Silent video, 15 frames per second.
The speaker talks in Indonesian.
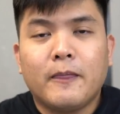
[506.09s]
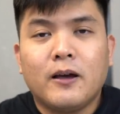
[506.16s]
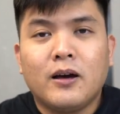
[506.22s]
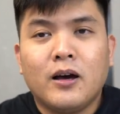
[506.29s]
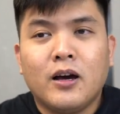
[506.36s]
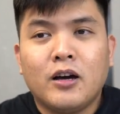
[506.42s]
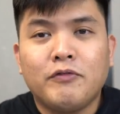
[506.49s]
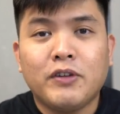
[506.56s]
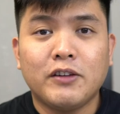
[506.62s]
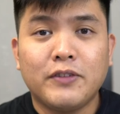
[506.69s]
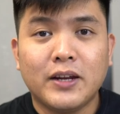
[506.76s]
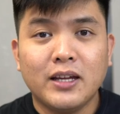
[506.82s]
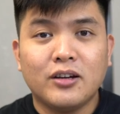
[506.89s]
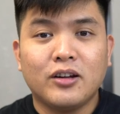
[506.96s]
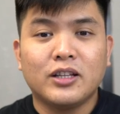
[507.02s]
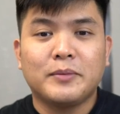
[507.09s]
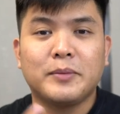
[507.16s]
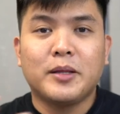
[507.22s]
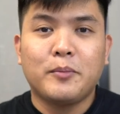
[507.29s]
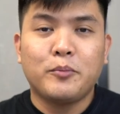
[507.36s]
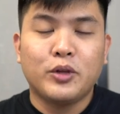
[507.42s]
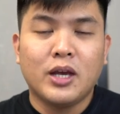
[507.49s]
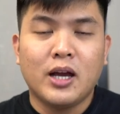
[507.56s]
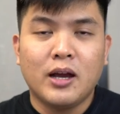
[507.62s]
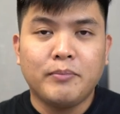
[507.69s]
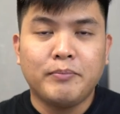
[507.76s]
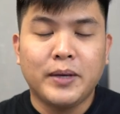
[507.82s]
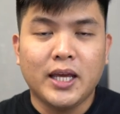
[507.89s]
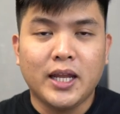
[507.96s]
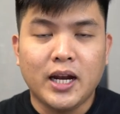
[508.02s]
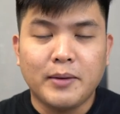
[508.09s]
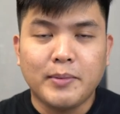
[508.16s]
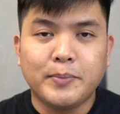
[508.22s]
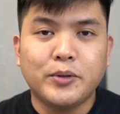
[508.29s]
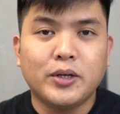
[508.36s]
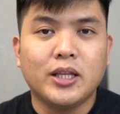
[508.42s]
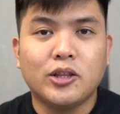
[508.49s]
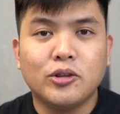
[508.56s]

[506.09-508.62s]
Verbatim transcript: Uh, feel free kalau teman-teman punya pikiran apapun